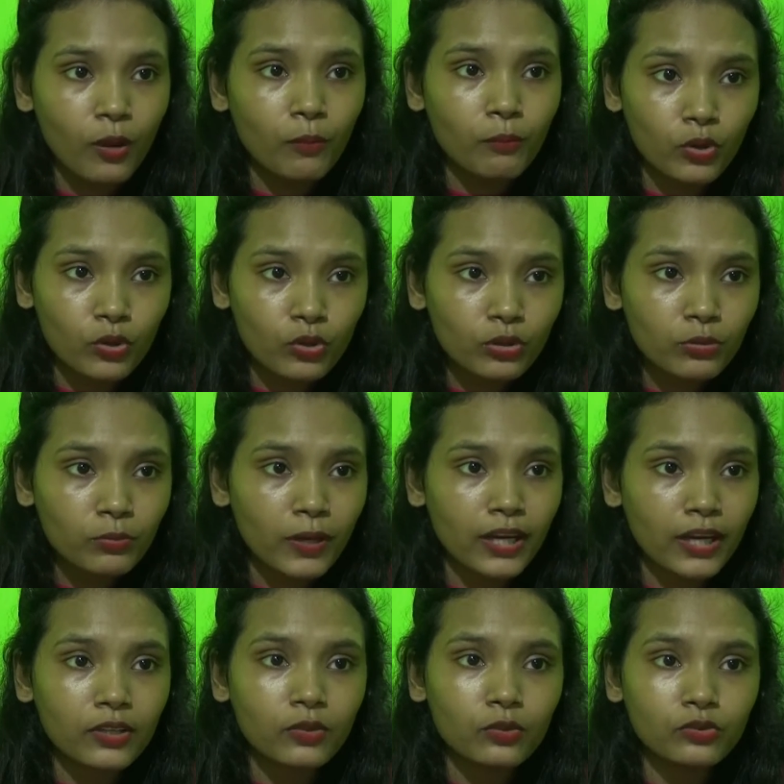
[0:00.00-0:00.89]

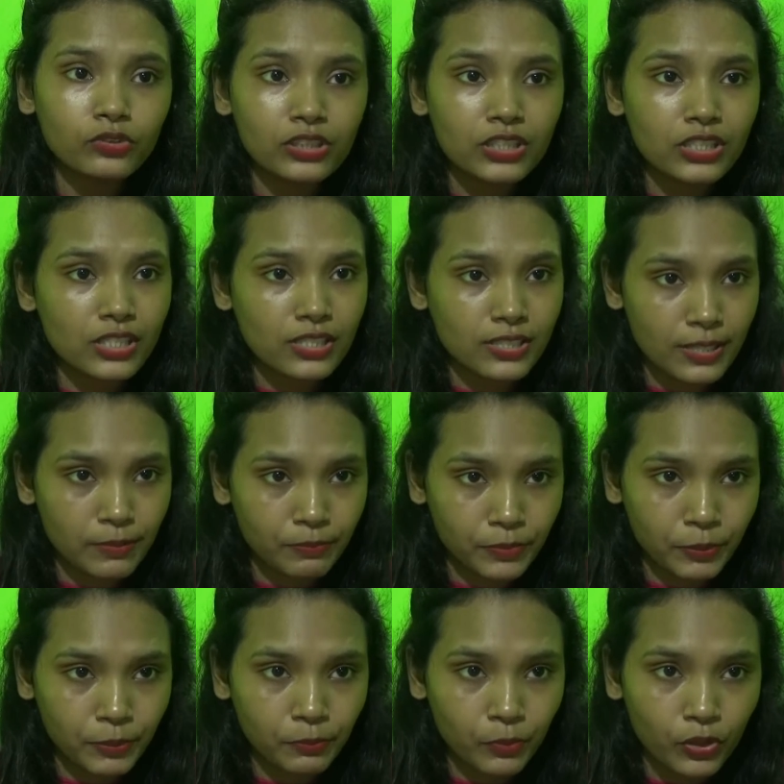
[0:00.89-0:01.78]
মঙ্গলবার উনত্রিশে
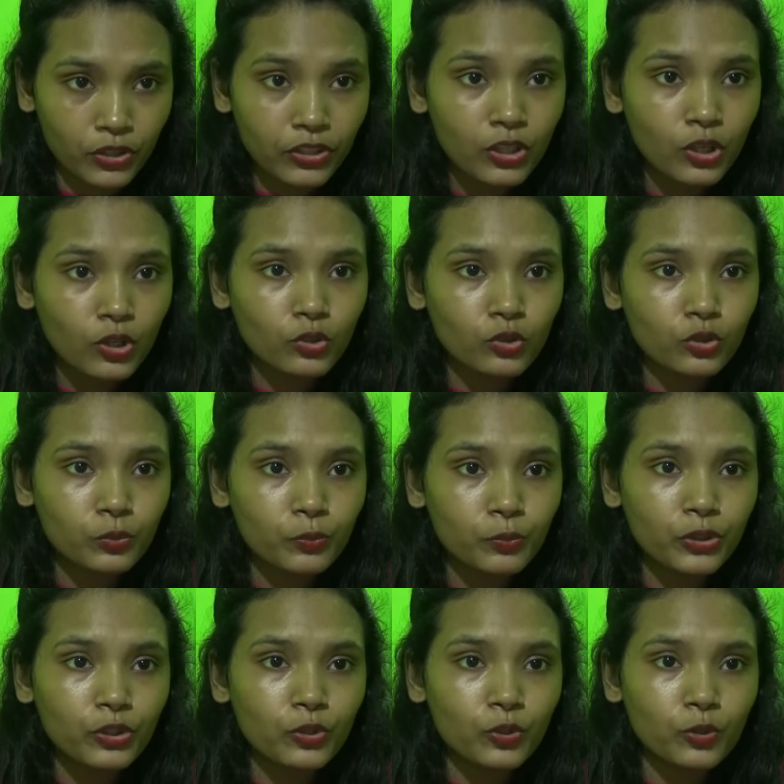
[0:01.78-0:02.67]
সেপ্টেম্বর
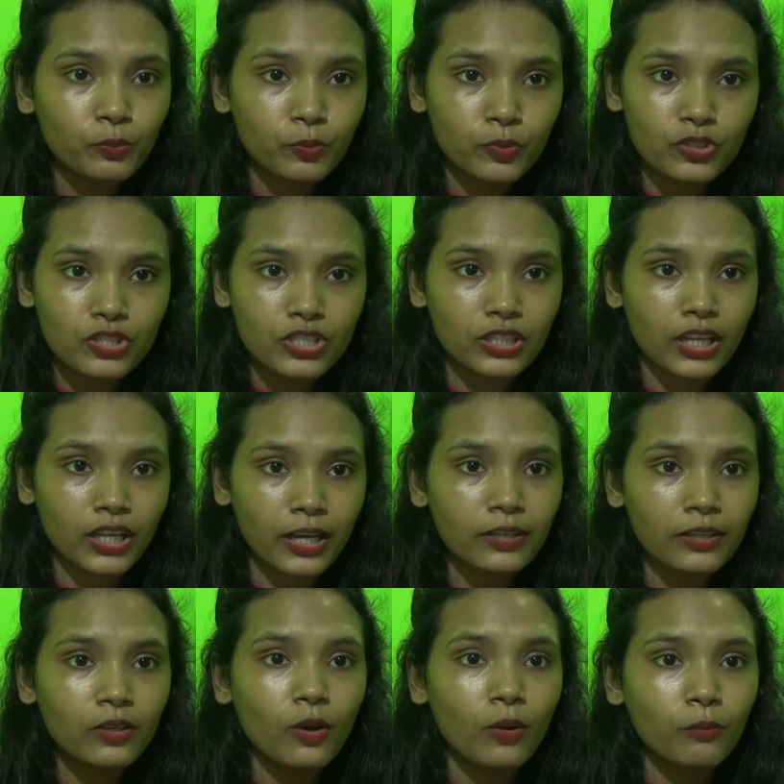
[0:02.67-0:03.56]
দুপুরে
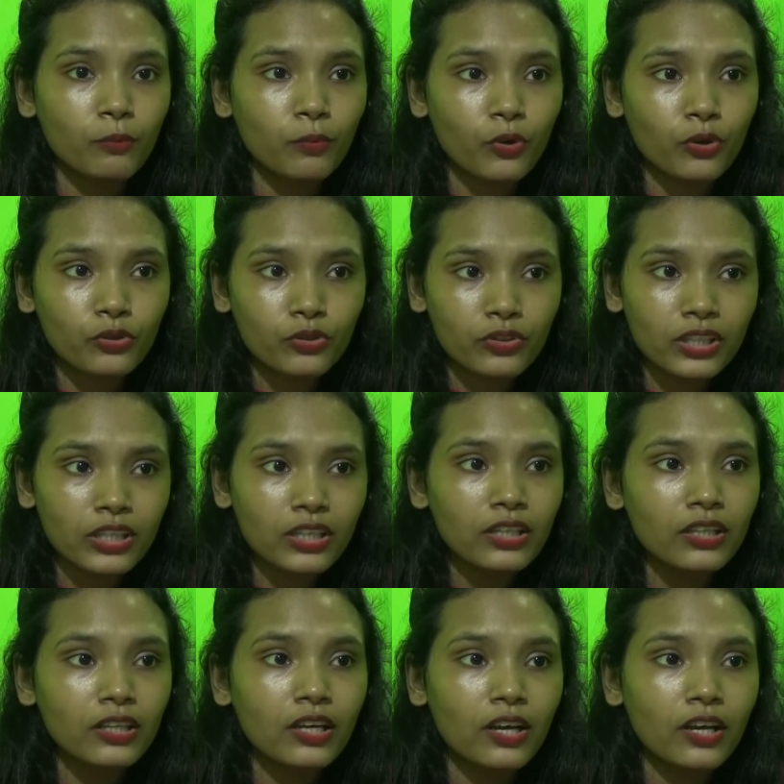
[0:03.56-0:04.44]
উপজেলায় বড়ইল
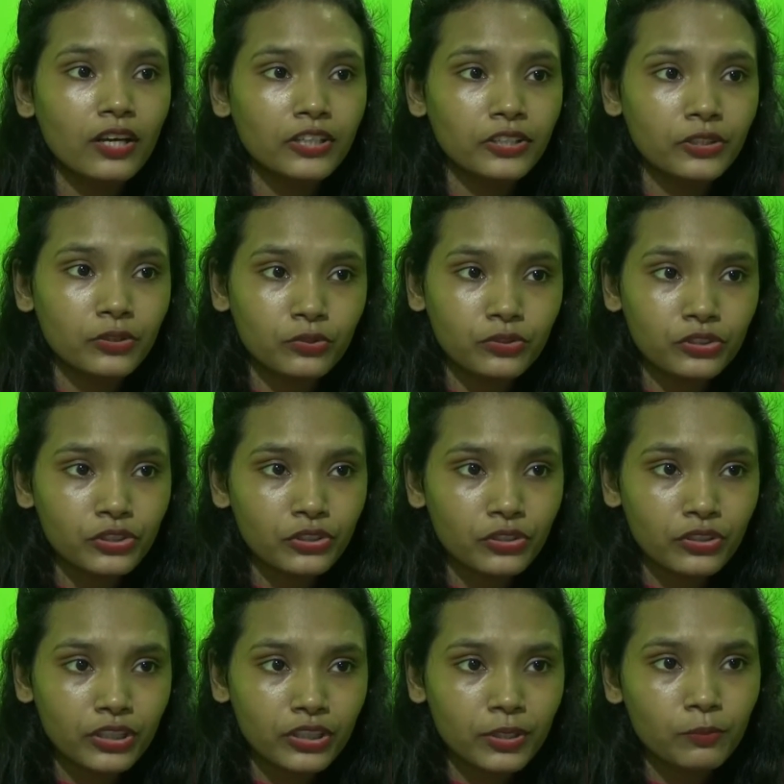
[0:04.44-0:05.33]

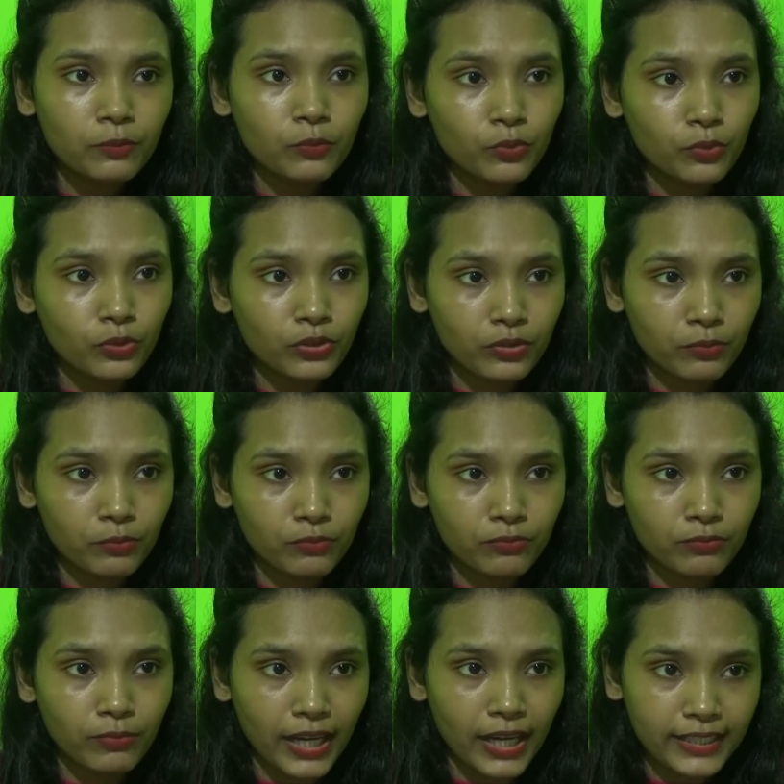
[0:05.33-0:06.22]
ইউনিয়নের
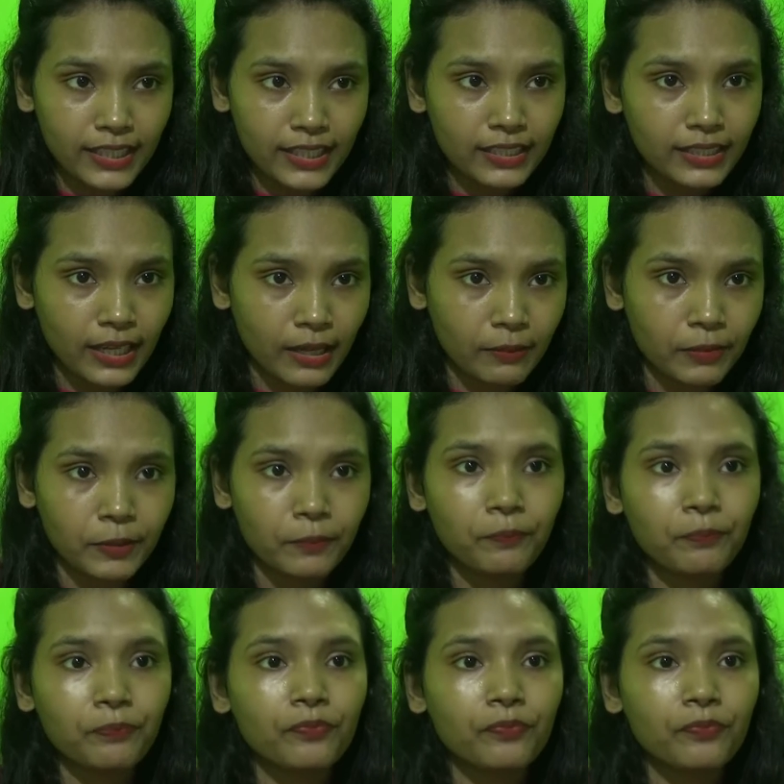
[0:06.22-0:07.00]
মারিয়া গ্রামে